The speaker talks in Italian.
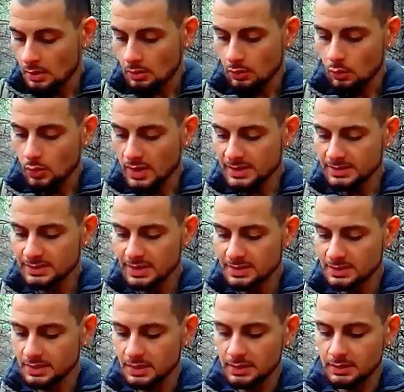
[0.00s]
Con
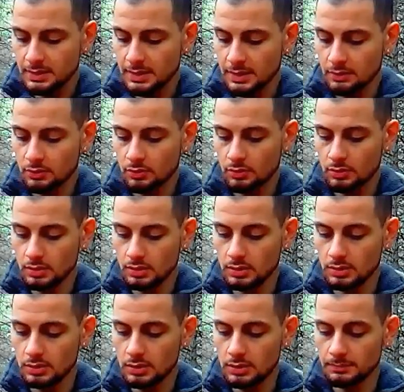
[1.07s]
queste si indicano
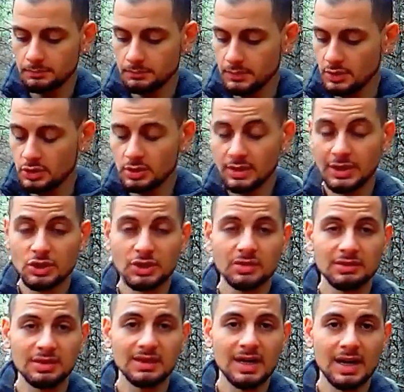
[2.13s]
ehm, le
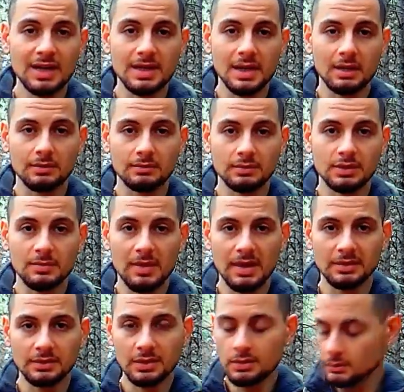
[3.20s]
centinaia di
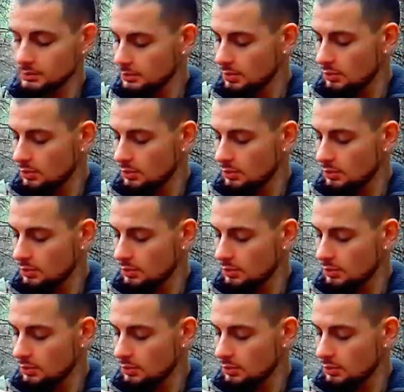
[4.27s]
metri,